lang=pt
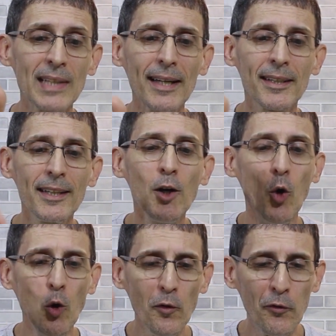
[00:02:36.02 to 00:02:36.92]
Tá aqui
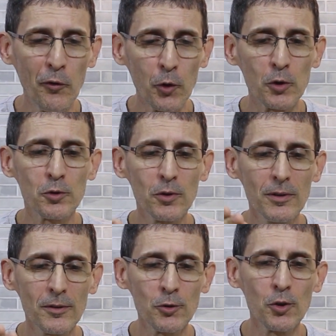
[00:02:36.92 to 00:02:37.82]
o
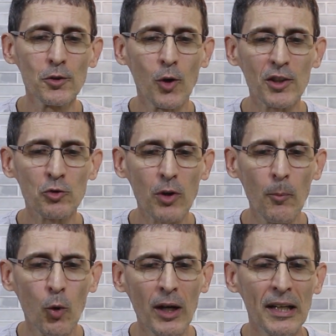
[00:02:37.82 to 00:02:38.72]
fruto do nosso
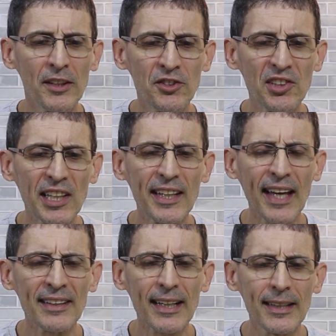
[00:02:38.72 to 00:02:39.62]
amor. Diz que
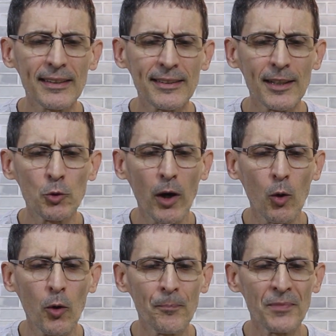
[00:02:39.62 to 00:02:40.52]
quem está cantando é
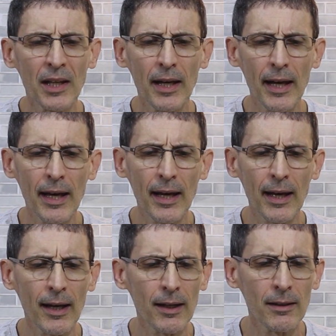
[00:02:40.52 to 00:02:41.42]
o
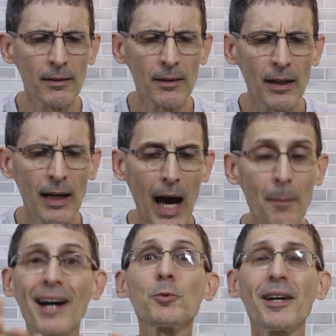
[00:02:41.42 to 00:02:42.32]
é,
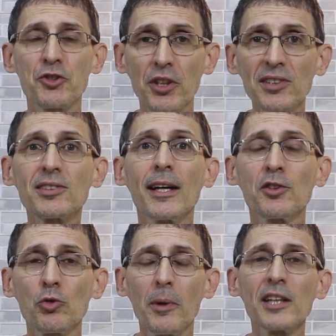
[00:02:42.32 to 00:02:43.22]
Amado Batista, é
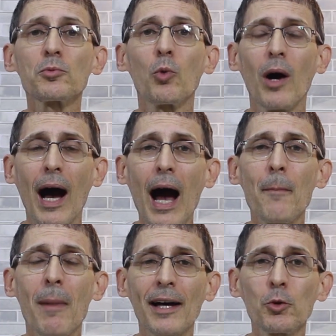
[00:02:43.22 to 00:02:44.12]
mesmo.
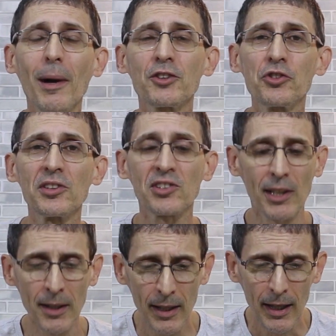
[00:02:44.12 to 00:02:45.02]
Amado
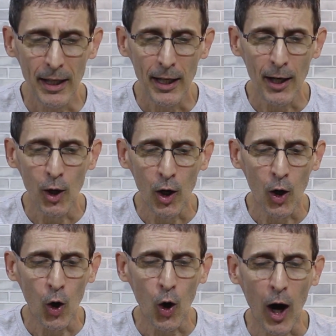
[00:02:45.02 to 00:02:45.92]
Batista,
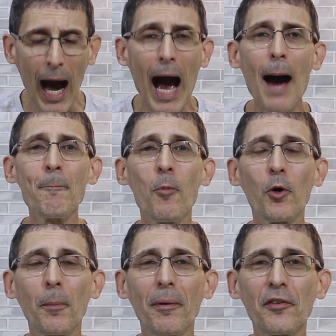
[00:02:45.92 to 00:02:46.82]

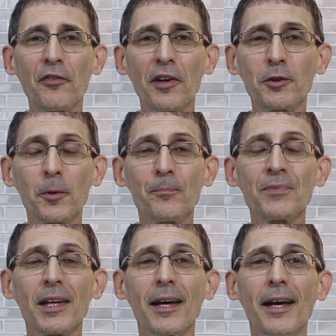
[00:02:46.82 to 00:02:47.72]
amor perfeito.
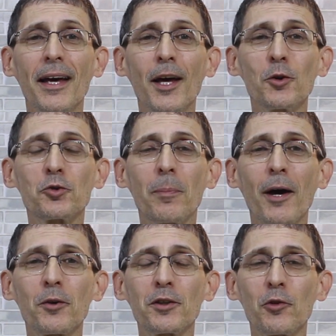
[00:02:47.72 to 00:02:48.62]
Eu
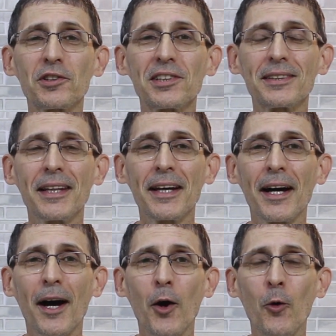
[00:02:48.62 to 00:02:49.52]
espero que você
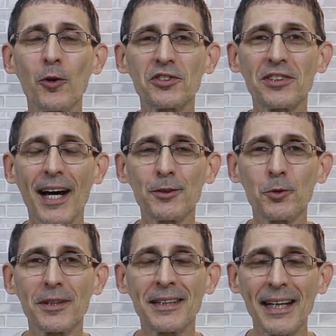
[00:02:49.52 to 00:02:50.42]
tenha
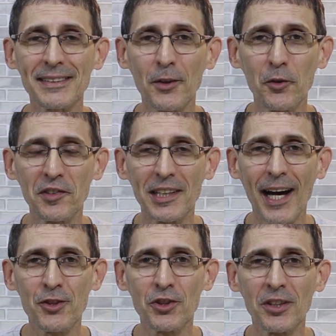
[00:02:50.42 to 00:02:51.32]
gostado dessa
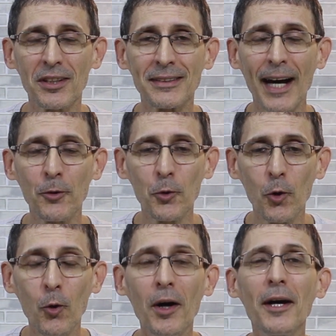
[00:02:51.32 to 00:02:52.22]
novidade da
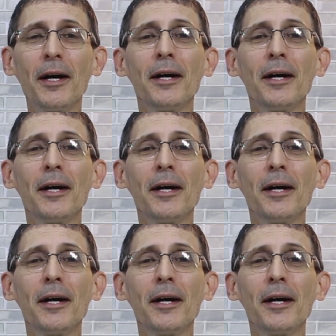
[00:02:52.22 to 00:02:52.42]
Google.